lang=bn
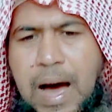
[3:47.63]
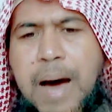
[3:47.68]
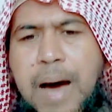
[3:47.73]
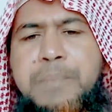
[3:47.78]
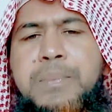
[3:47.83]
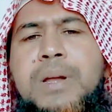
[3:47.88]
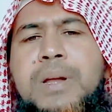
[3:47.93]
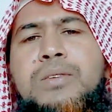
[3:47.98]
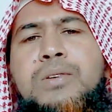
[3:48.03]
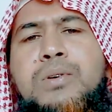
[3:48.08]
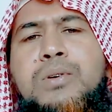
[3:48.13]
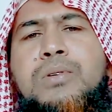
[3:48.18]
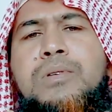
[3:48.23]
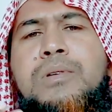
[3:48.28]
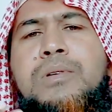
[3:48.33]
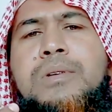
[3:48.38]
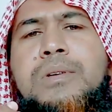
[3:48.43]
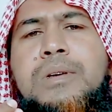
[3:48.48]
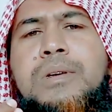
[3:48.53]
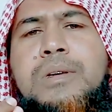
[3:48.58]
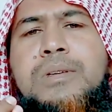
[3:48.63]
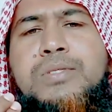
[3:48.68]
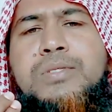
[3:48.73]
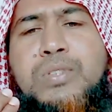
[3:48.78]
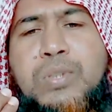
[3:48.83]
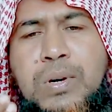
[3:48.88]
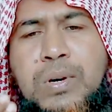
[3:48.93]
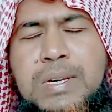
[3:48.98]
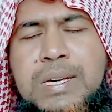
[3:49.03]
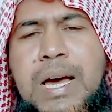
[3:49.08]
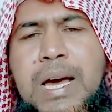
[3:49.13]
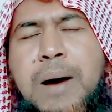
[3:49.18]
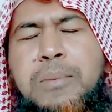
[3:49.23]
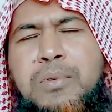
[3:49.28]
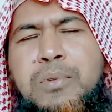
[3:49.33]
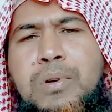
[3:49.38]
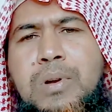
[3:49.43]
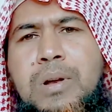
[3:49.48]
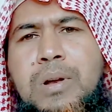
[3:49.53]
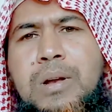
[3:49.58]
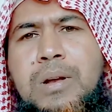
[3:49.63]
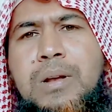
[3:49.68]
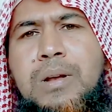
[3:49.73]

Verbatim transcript: আপনারা যখন সহি আমল